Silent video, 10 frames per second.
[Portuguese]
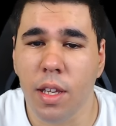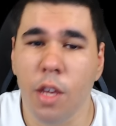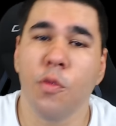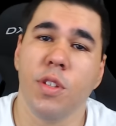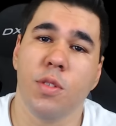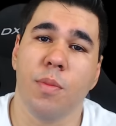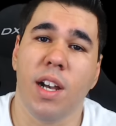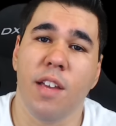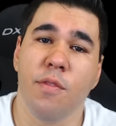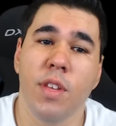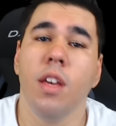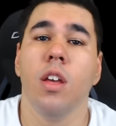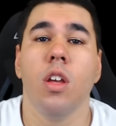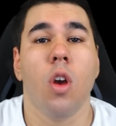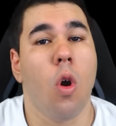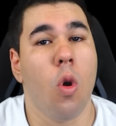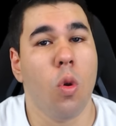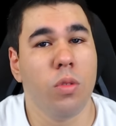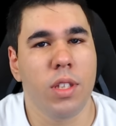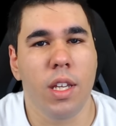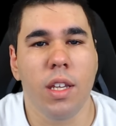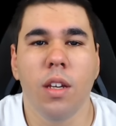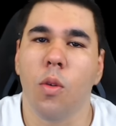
eu fiz uma live ontem,